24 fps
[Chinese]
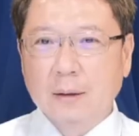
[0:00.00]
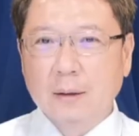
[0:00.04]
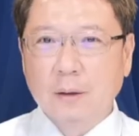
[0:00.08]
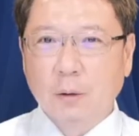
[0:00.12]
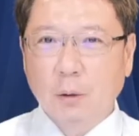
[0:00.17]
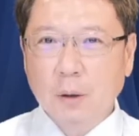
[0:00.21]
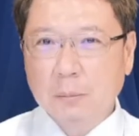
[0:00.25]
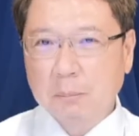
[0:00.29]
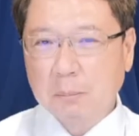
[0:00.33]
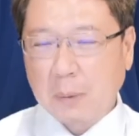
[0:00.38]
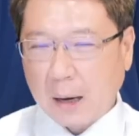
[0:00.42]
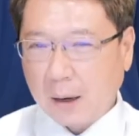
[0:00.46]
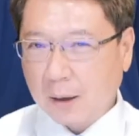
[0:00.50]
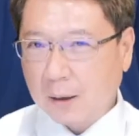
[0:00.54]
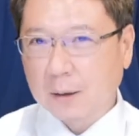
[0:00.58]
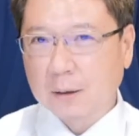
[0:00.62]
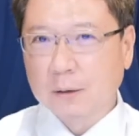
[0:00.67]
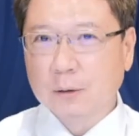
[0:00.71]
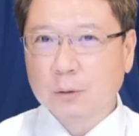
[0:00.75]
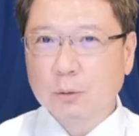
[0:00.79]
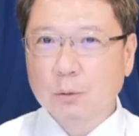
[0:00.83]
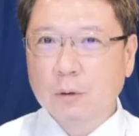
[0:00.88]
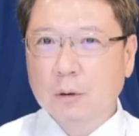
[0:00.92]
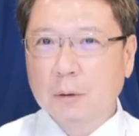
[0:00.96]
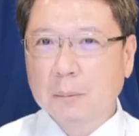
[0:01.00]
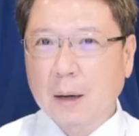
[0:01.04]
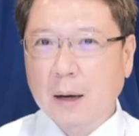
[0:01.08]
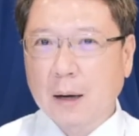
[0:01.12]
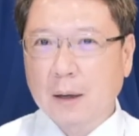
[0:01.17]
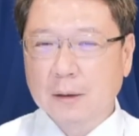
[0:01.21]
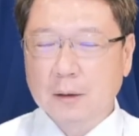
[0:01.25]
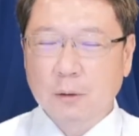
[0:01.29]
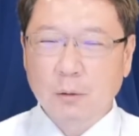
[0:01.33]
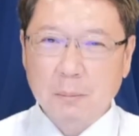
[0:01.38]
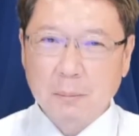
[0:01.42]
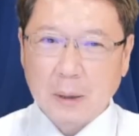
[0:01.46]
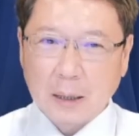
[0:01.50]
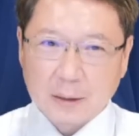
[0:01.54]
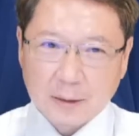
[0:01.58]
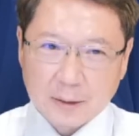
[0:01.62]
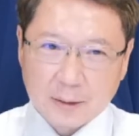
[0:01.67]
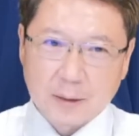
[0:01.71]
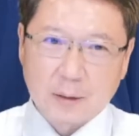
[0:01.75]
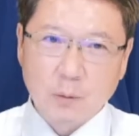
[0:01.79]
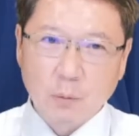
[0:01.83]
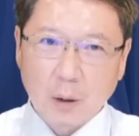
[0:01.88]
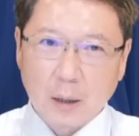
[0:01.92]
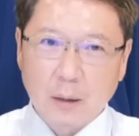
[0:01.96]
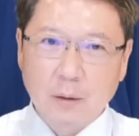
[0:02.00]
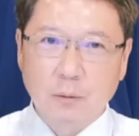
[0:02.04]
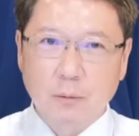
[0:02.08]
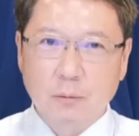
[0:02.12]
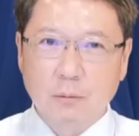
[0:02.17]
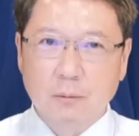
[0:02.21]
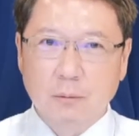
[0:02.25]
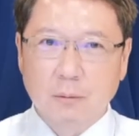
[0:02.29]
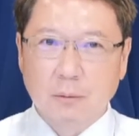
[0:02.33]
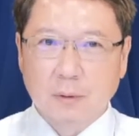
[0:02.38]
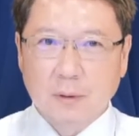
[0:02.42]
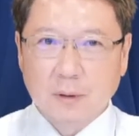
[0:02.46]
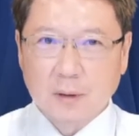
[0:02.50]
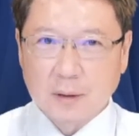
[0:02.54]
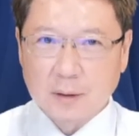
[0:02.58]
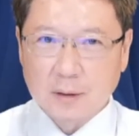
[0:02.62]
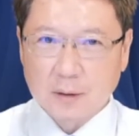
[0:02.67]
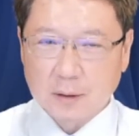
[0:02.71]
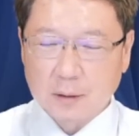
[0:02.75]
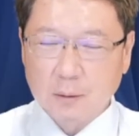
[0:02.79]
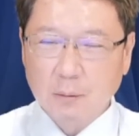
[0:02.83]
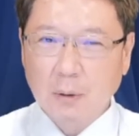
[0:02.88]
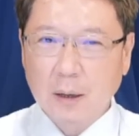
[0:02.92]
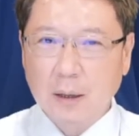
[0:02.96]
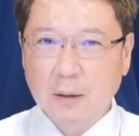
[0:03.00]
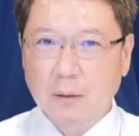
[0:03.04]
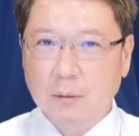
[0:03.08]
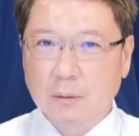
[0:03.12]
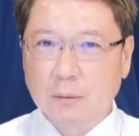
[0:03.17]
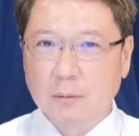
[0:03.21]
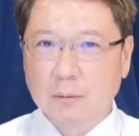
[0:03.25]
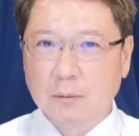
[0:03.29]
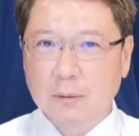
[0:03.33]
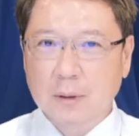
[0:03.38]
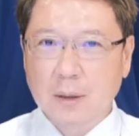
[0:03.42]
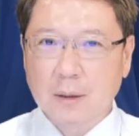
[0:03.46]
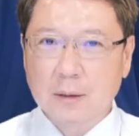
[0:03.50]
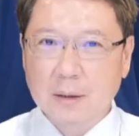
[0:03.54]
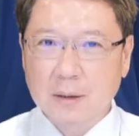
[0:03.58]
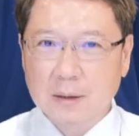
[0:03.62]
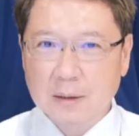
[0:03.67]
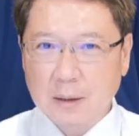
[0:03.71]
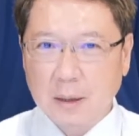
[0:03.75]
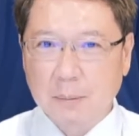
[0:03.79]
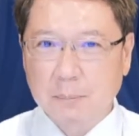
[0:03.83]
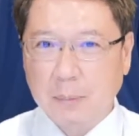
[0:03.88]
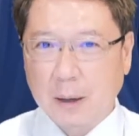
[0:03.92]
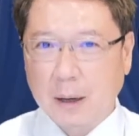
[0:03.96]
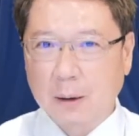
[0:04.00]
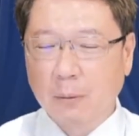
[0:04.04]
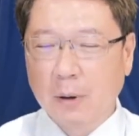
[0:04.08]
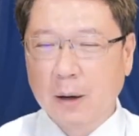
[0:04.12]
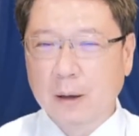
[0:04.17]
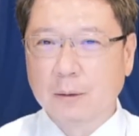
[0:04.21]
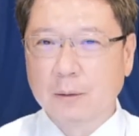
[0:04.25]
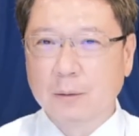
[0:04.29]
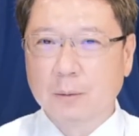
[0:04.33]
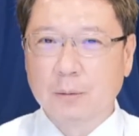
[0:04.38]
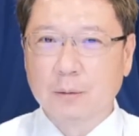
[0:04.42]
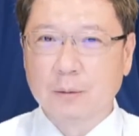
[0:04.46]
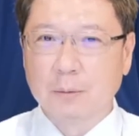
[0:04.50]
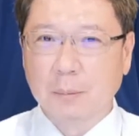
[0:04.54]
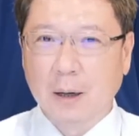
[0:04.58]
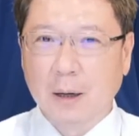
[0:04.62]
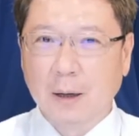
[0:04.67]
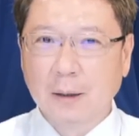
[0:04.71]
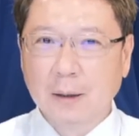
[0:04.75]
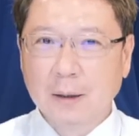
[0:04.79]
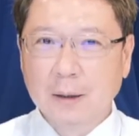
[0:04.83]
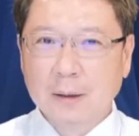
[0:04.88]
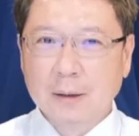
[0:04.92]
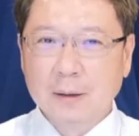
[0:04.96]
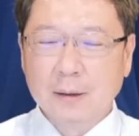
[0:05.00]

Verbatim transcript: 你会买很多吗？你会买几万股、几十万股，甚至上百万股吗？